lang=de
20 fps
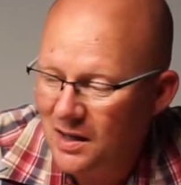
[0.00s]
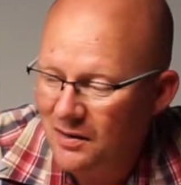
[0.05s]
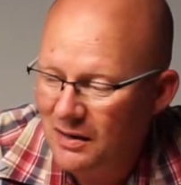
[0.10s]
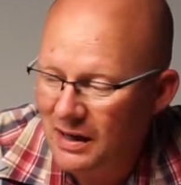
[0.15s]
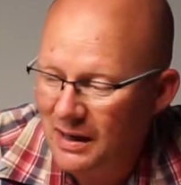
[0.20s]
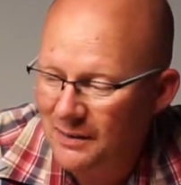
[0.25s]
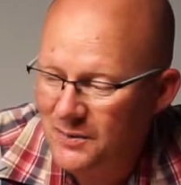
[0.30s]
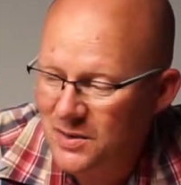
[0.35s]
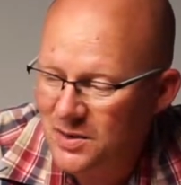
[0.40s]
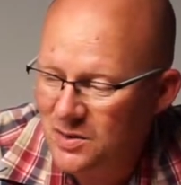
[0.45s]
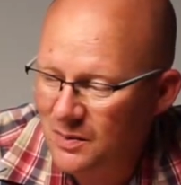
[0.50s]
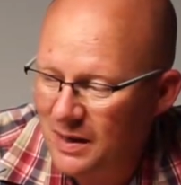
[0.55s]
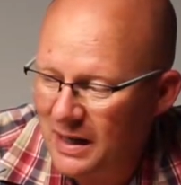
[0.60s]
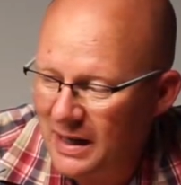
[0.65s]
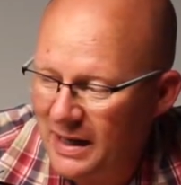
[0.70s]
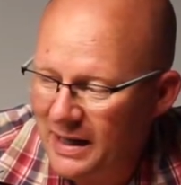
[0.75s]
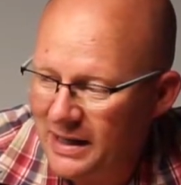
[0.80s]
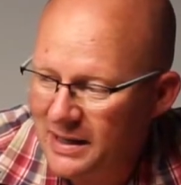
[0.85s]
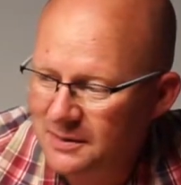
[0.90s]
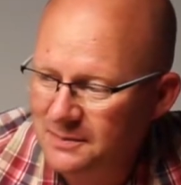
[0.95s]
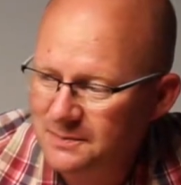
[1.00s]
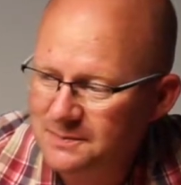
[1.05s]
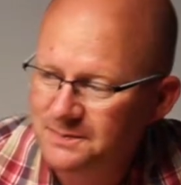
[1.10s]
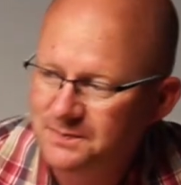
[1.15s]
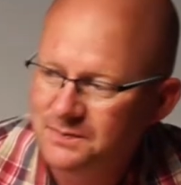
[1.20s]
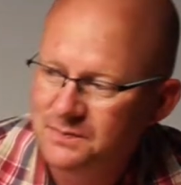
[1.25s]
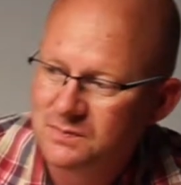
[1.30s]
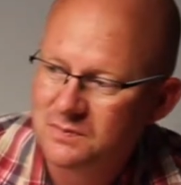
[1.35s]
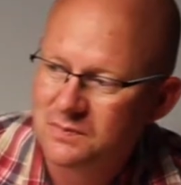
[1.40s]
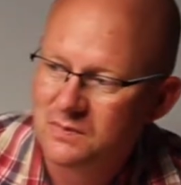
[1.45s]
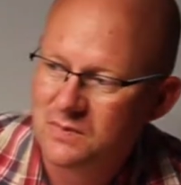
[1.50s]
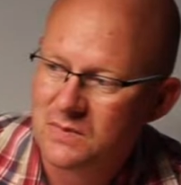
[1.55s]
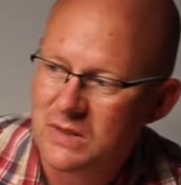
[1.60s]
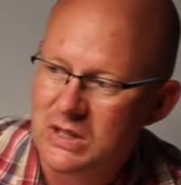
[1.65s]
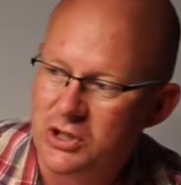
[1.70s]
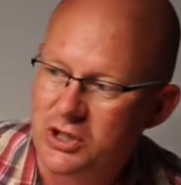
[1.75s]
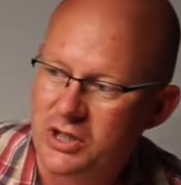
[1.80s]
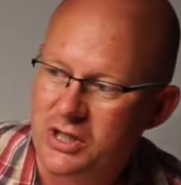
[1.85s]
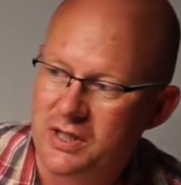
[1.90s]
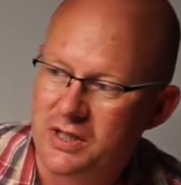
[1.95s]
Wir haben zum einen, die
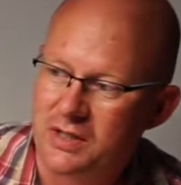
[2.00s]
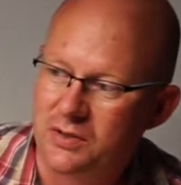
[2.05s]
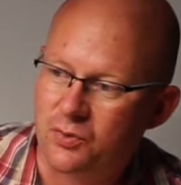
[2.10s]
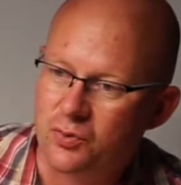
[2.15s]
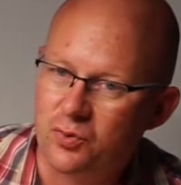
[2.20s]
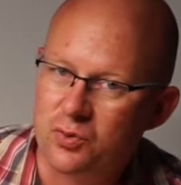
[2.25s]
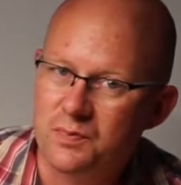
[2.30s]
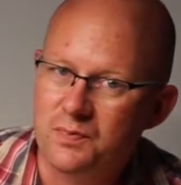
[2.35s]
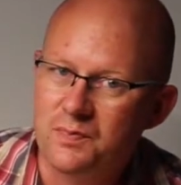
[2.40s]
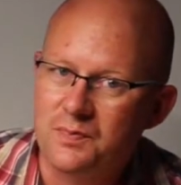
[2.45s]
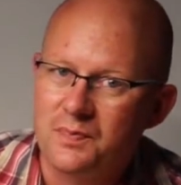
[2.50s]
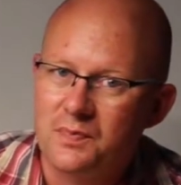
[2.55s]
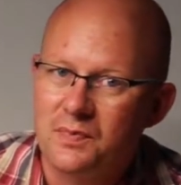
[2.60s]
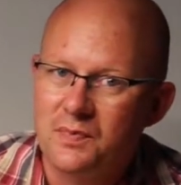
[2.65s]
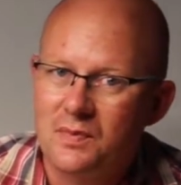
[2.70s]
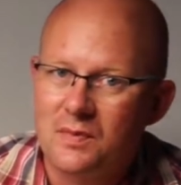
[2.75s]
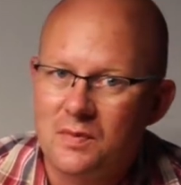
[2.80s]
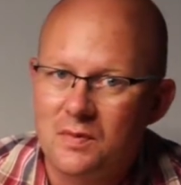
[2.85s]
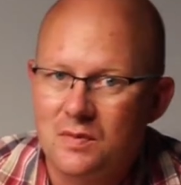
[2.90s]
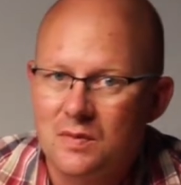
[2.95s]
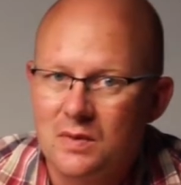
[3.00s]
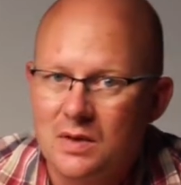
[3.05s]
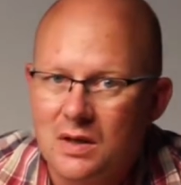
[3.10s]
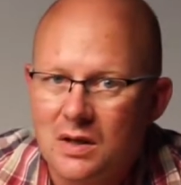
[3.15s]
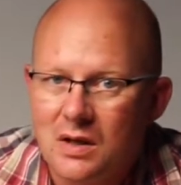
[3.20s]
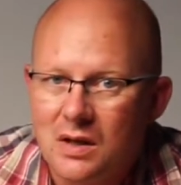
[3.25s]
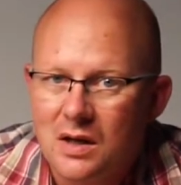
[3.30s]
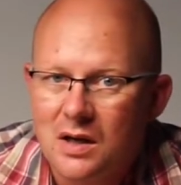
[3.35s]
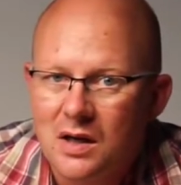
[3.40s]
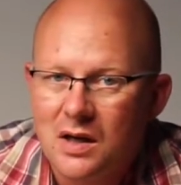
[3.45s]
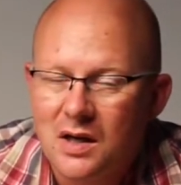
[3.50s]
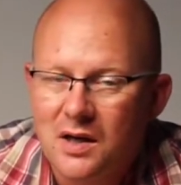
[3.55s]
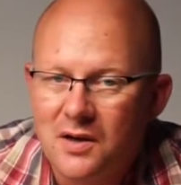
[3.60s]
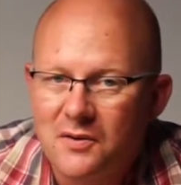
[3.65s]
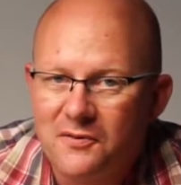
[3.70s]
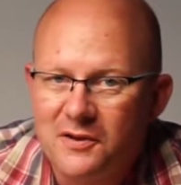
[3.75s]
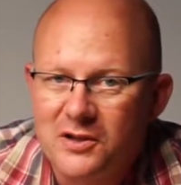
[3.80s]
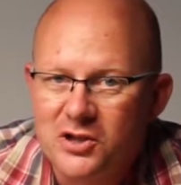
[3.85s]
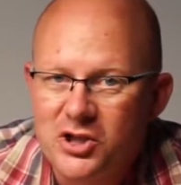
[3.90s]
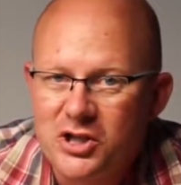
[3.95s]
stehen hier drüben,
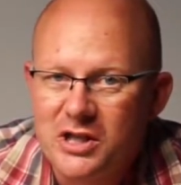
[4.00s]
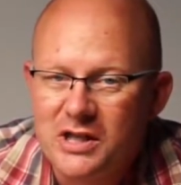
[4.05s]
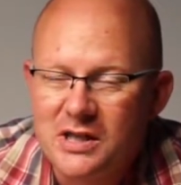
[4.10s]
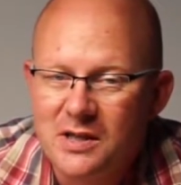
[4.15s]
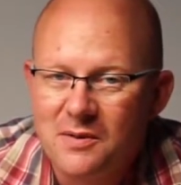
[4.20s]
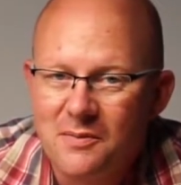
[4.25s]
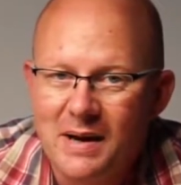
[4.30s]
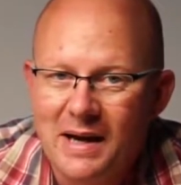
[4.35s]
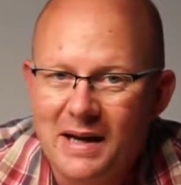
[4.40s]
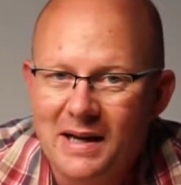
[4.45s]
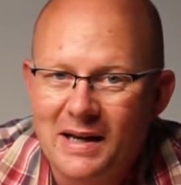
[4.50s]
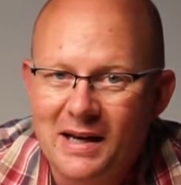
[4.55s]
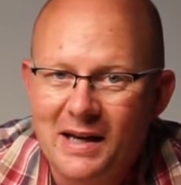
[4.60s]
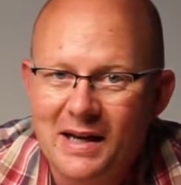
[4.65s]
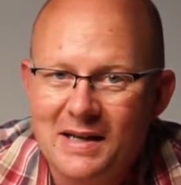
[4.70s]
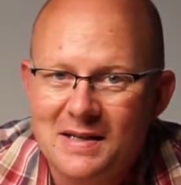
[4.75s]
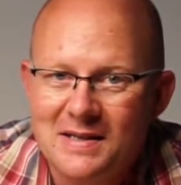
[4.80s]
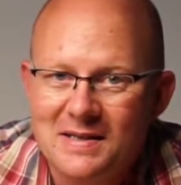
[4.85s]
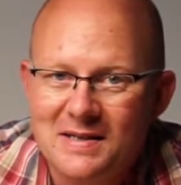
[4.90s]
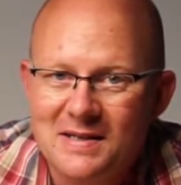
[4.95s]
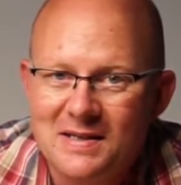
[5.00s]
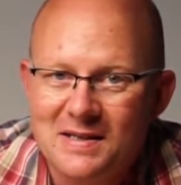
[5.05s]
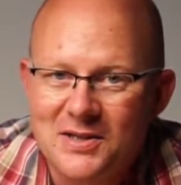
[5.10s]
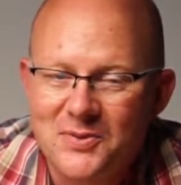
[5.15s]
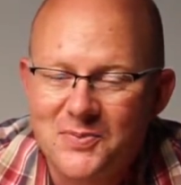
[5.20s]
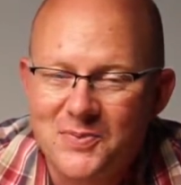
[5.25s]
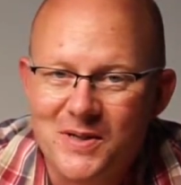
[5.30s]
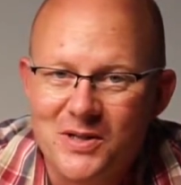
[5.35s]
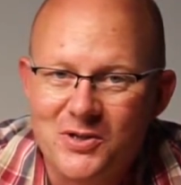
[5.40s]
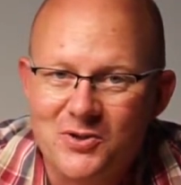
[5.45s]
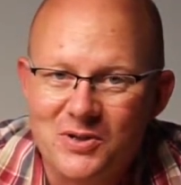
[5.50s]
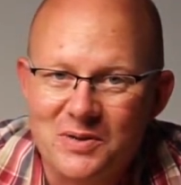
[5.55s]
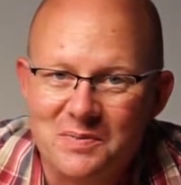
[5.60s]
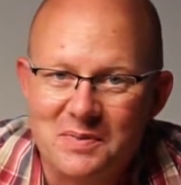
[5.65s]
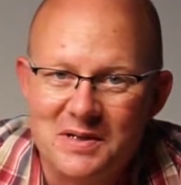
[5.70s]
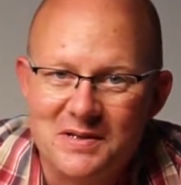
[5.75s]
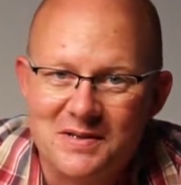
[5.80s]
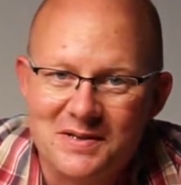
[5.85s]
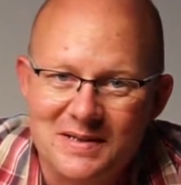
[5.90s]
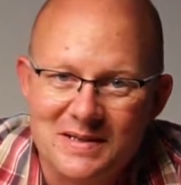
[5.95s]
verschiedene Mac Lights. Ich bin ja schon
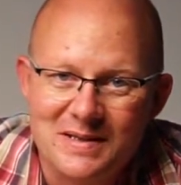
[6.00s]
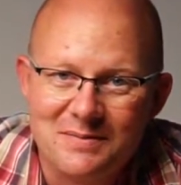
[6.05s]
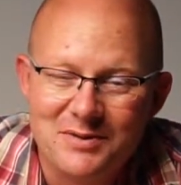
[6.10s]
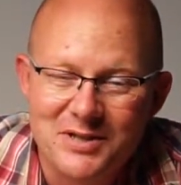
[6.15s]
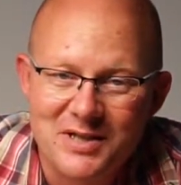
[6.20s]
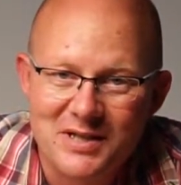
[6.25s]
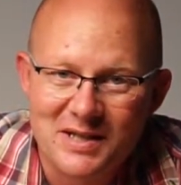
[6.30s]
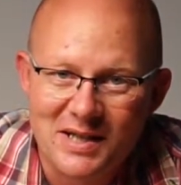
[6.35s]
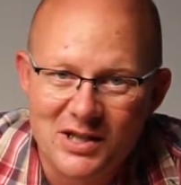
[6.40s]
immer so ein ziemlicher